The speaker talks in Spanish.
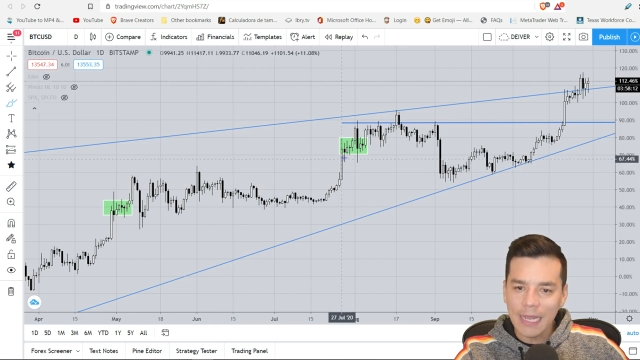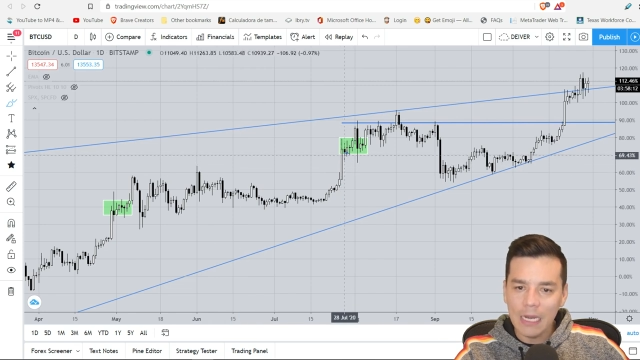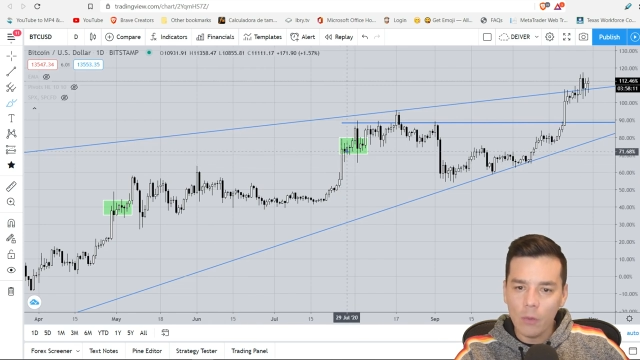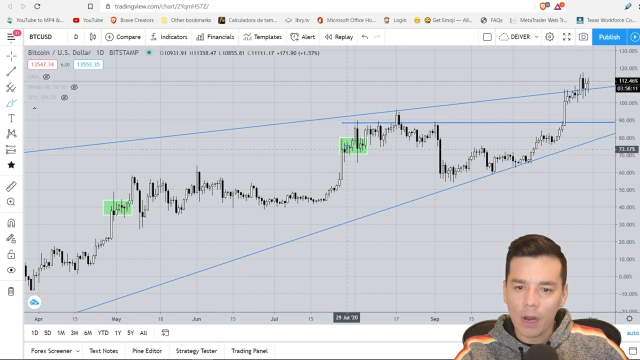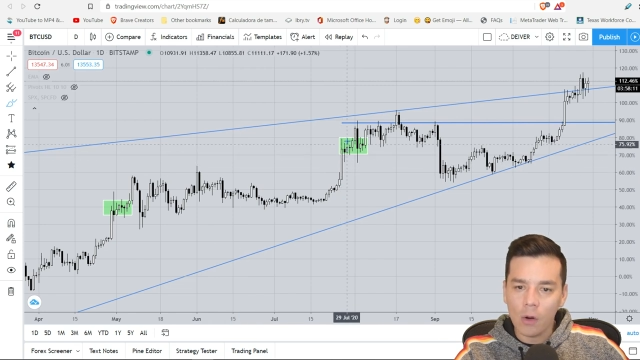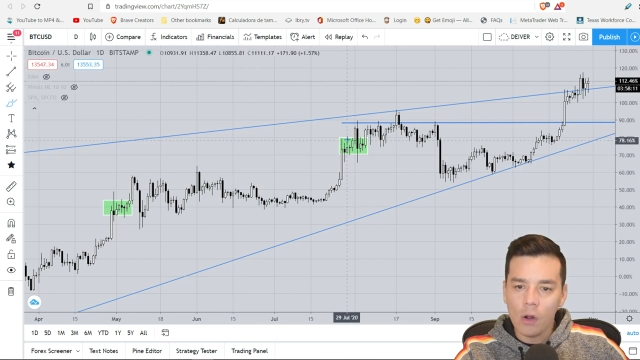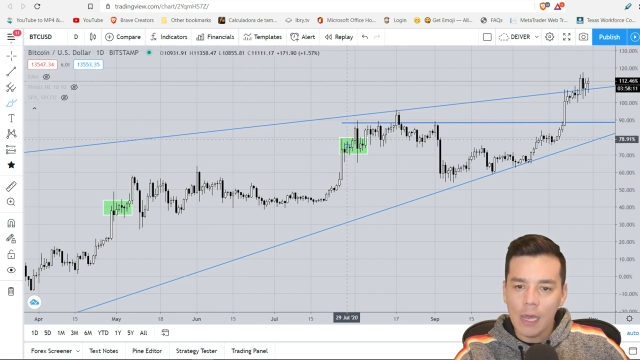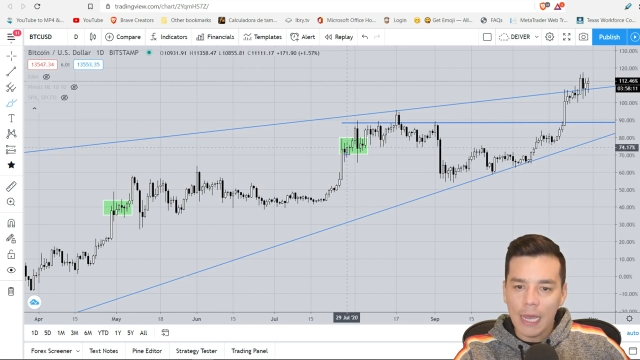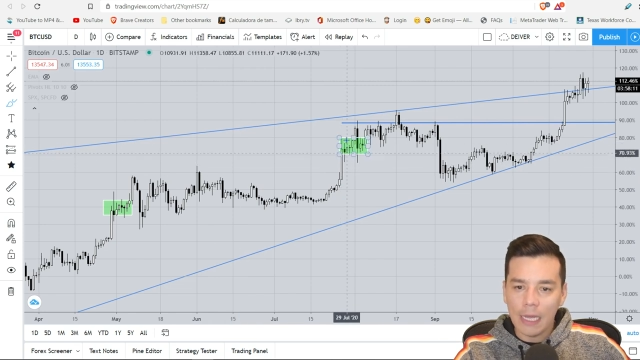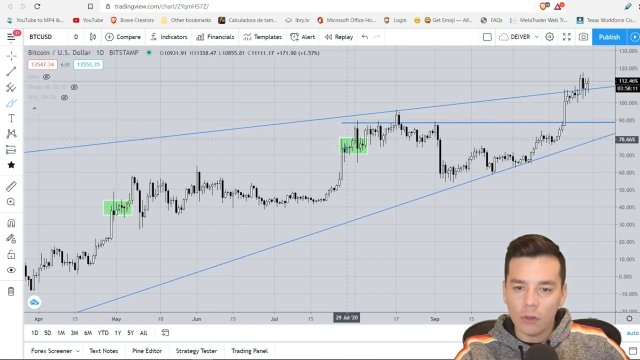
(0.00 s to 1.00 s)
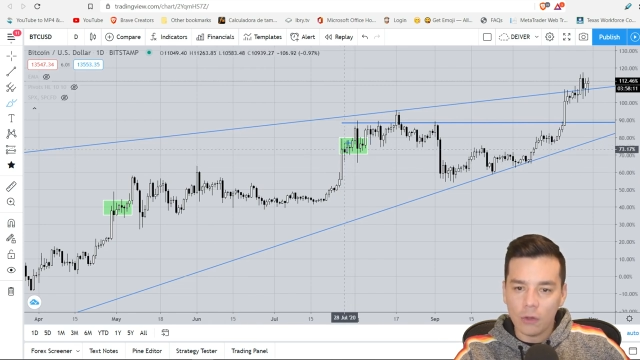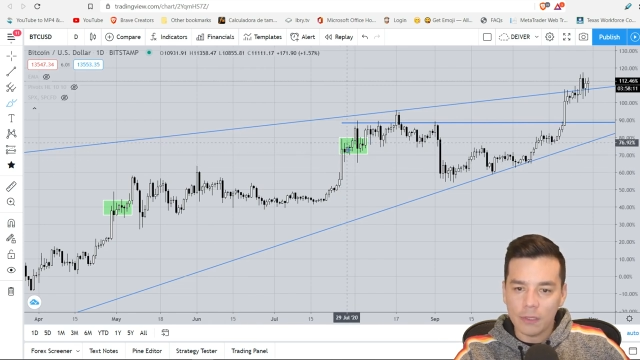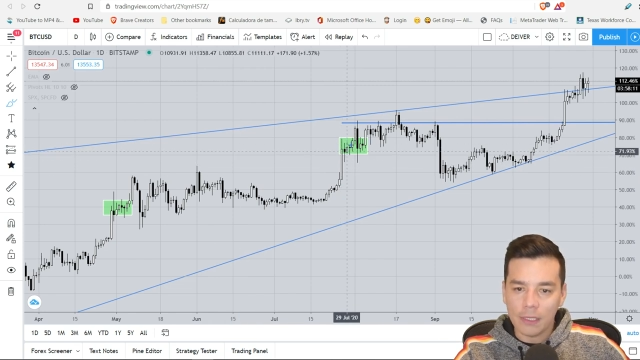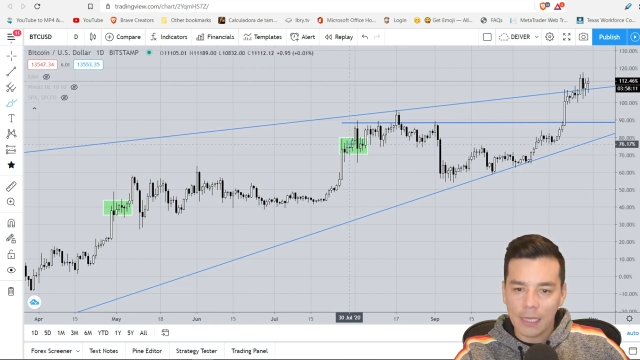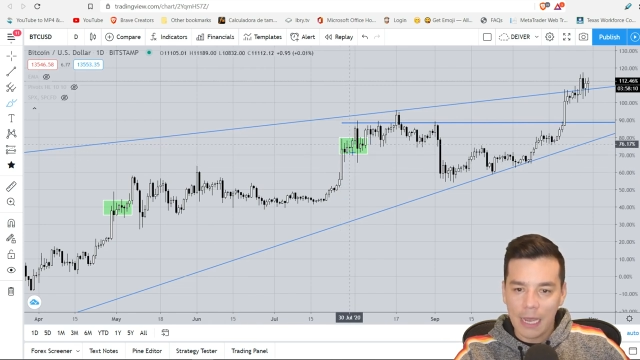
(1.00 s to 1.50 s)
Y luego,
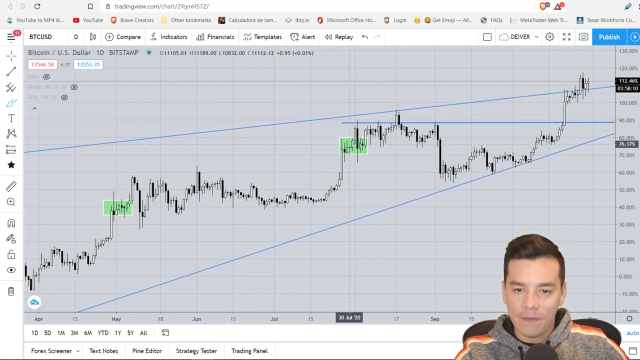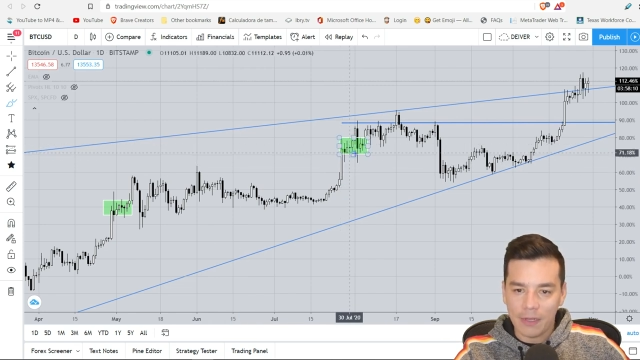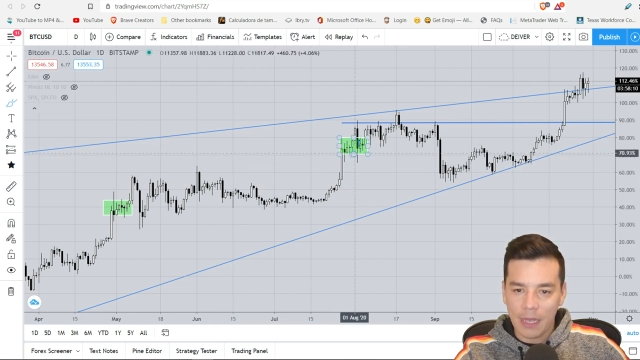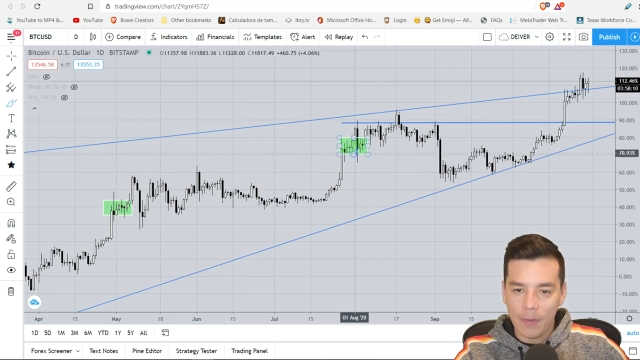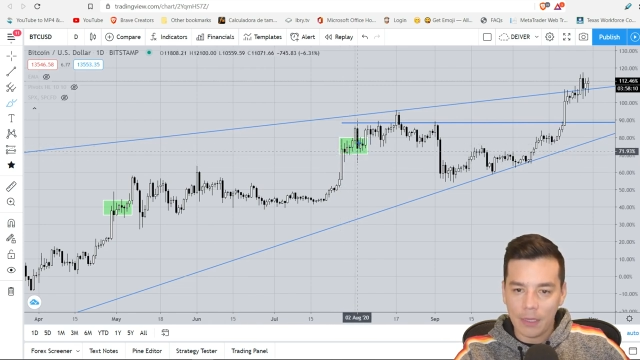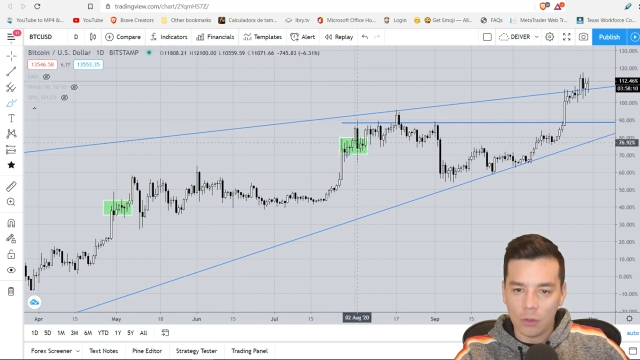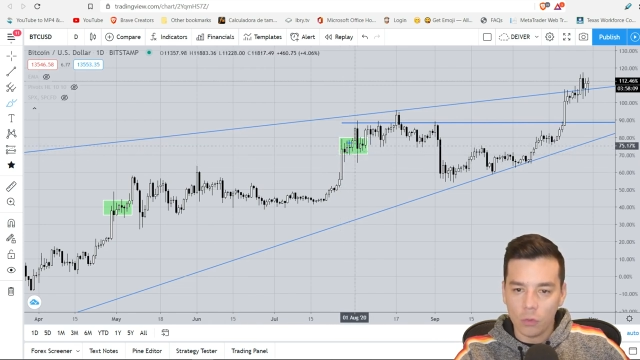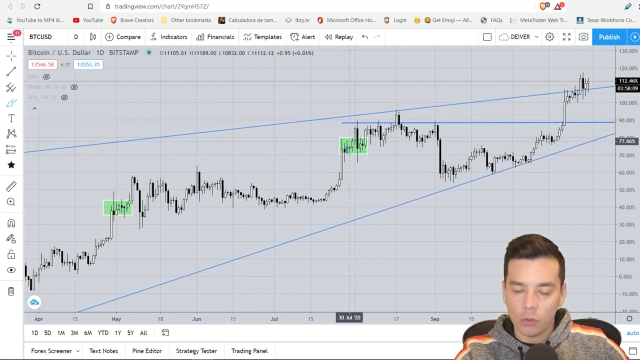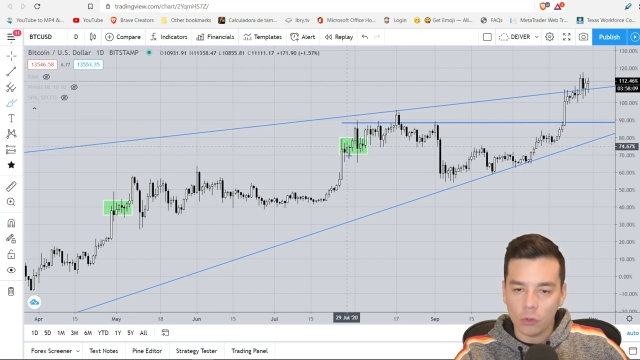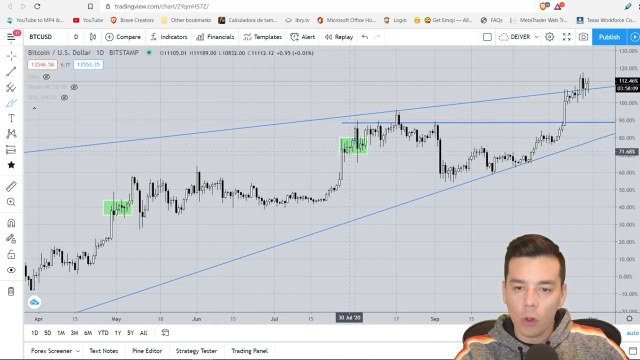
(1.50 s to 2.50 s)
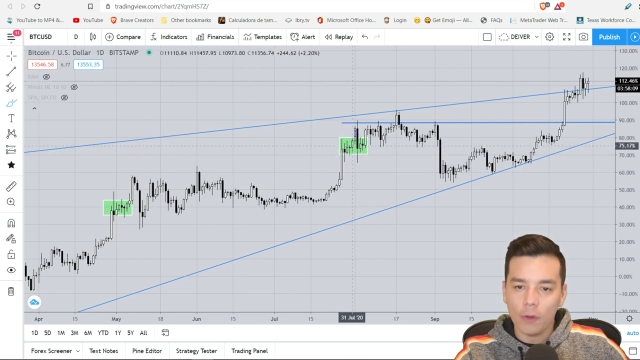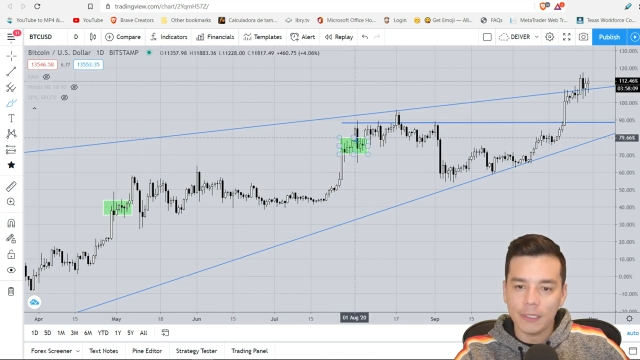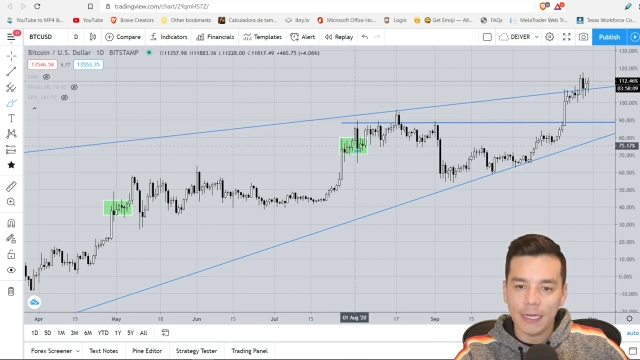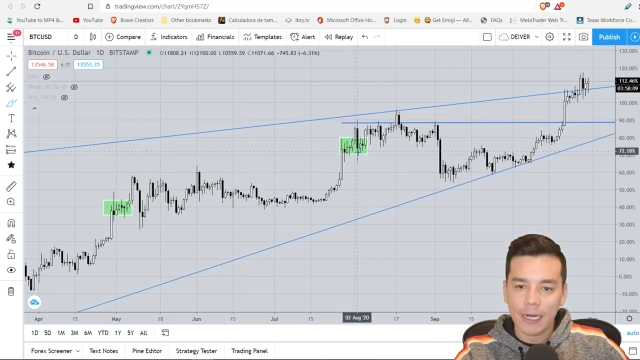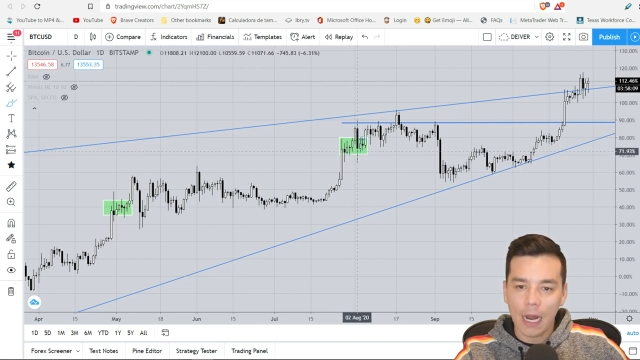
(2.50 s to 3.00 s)
entonces, efectivamente tuvo todo
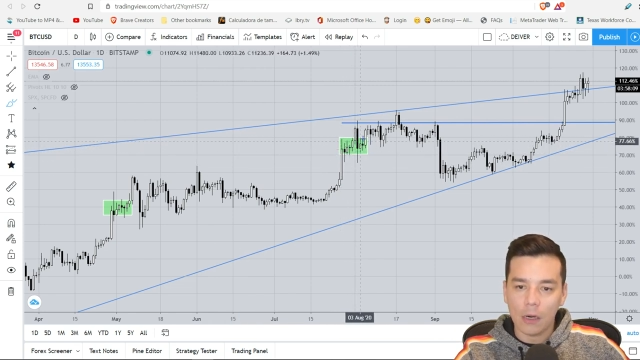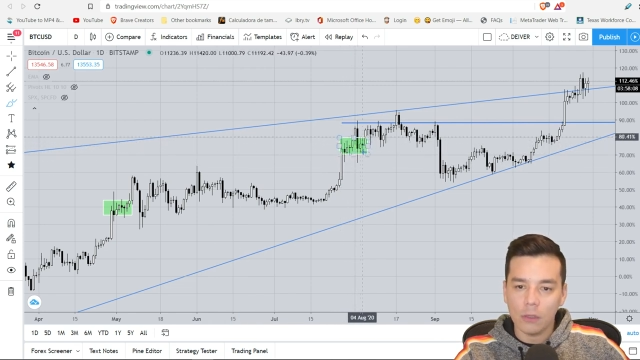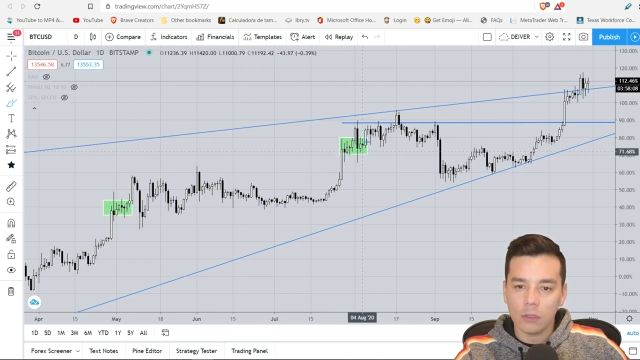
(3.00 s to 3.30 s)
este rango,